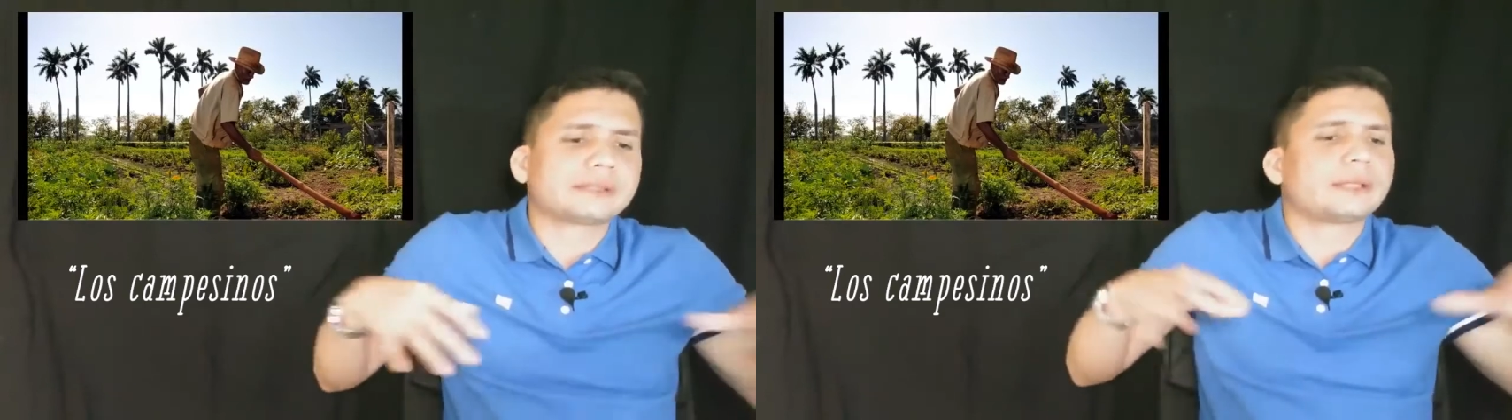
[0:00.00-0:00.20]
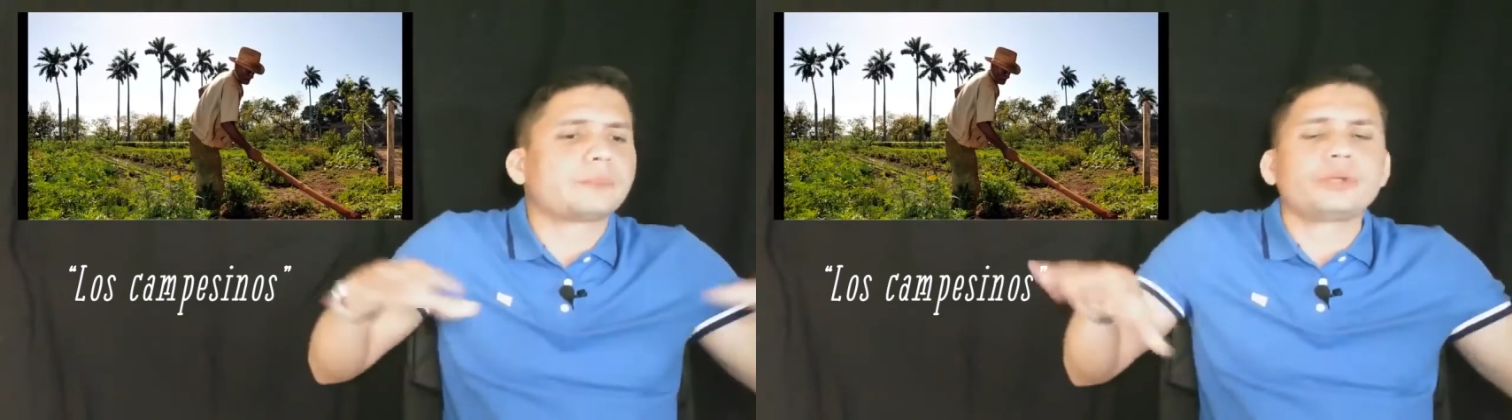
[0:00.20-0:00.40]

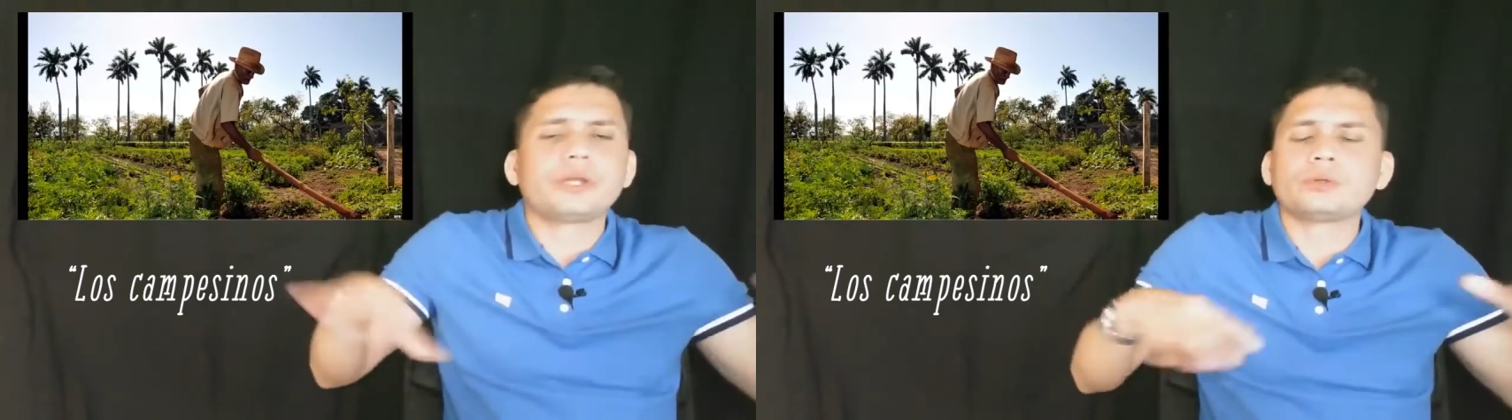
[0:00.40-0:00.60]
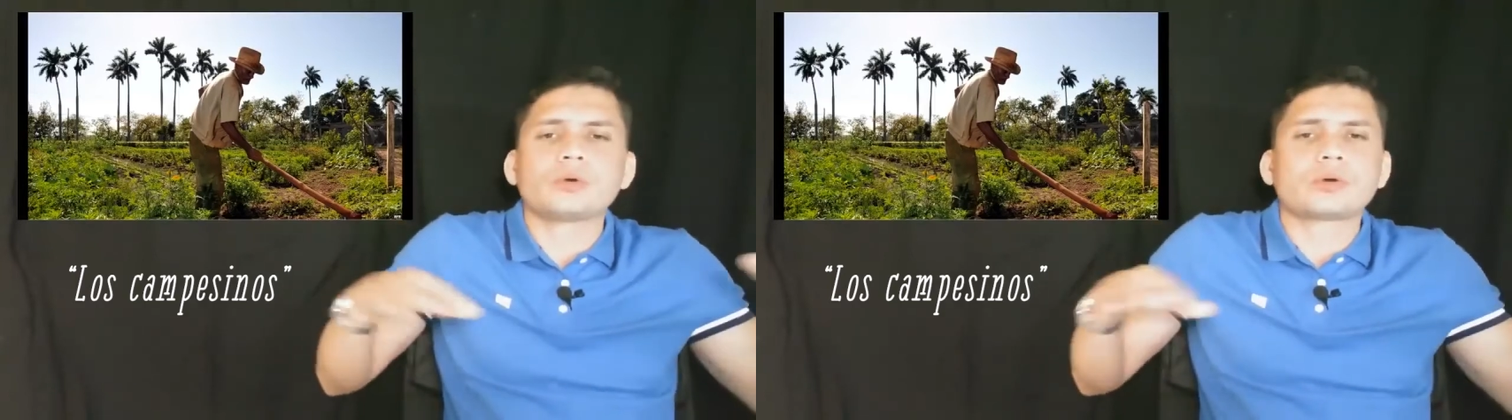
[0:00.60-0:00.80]
está
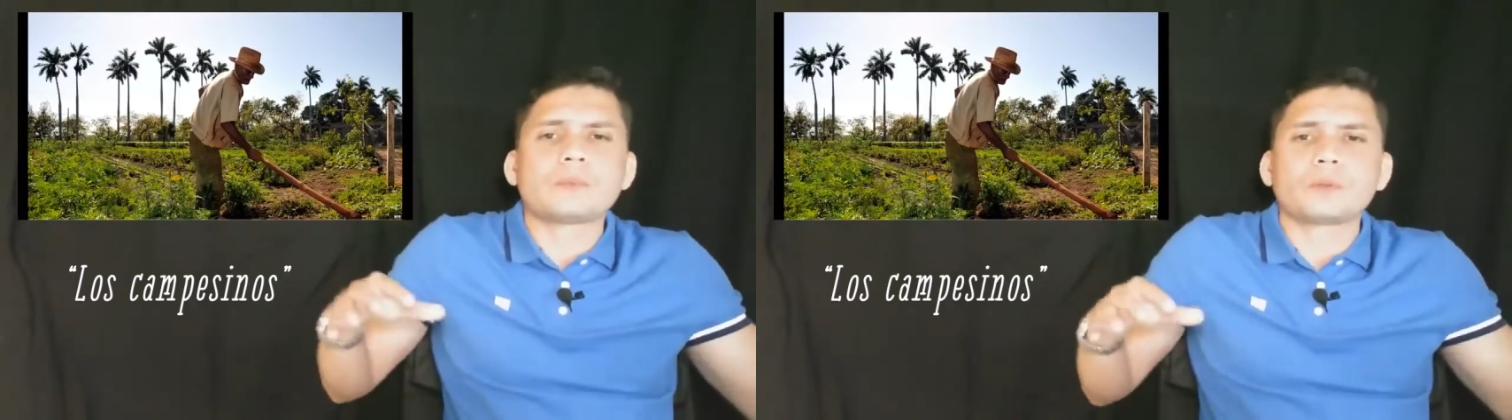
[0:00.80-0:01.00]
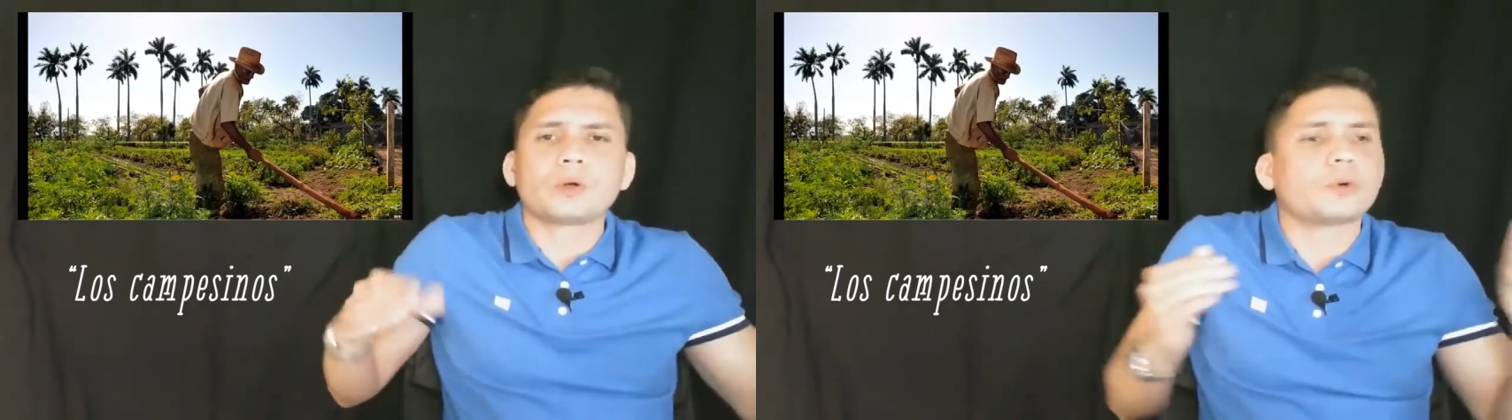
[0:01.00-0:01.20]
pudriendo en los
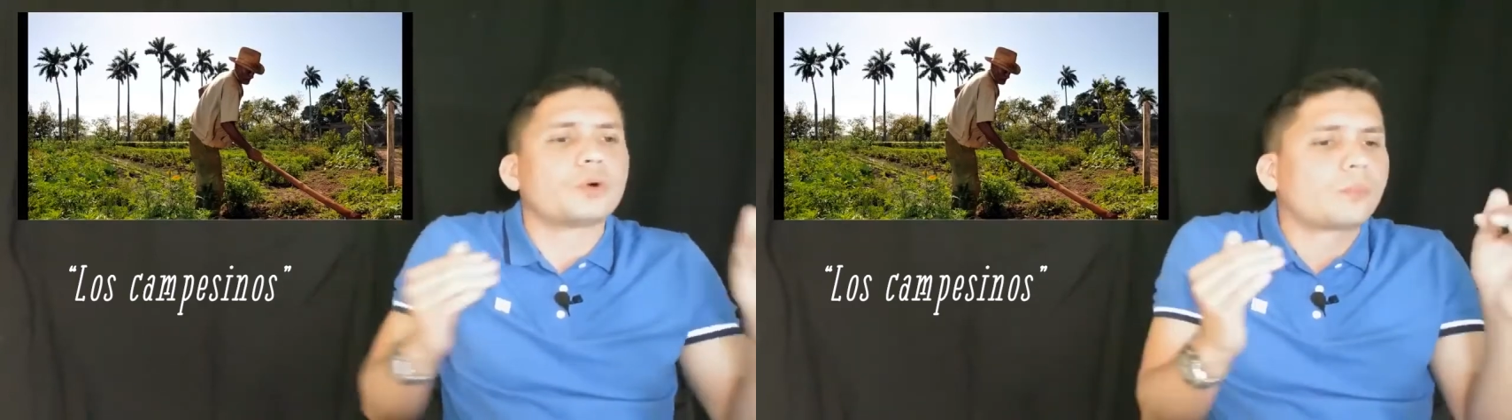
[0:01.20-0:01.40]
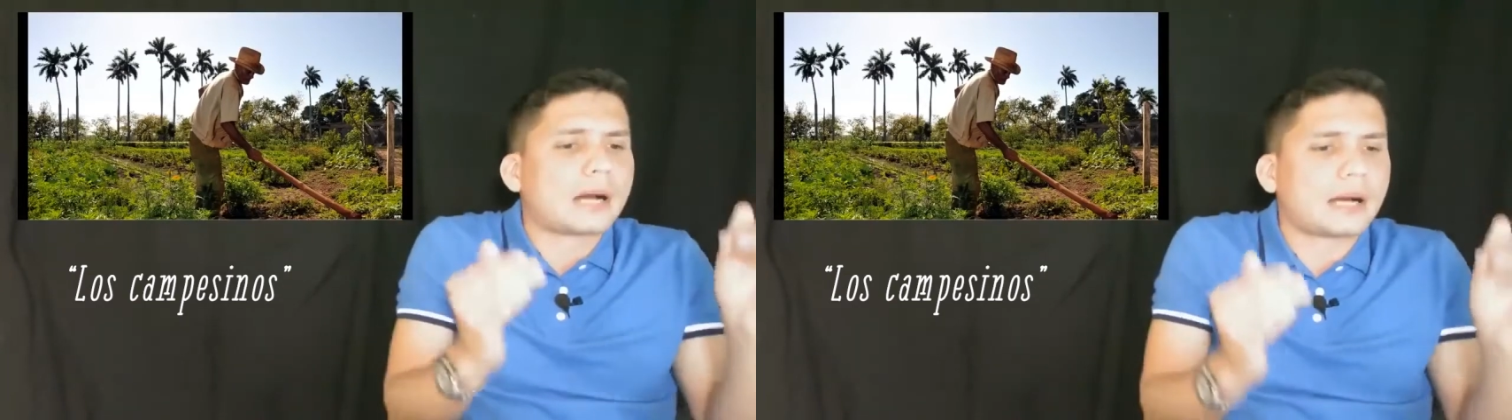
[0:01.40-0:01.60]
campos, a lo
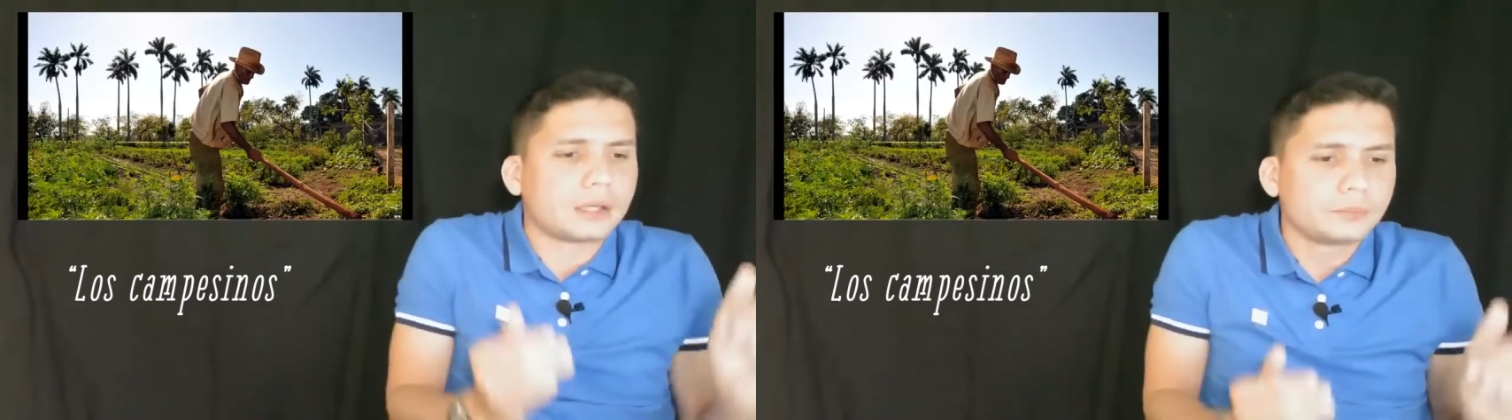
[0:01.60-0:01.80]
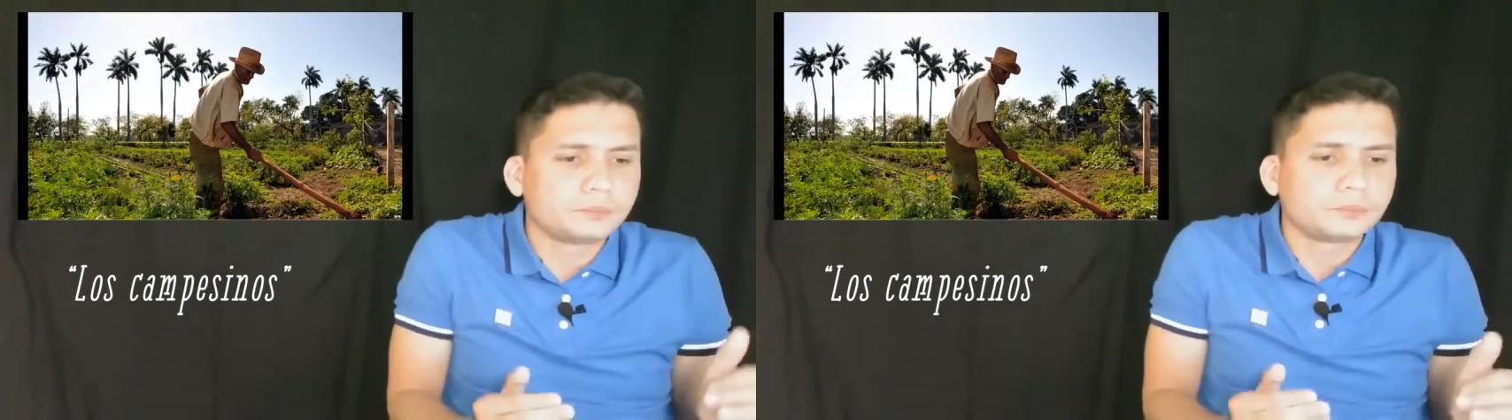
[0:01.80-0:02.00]
mejor baja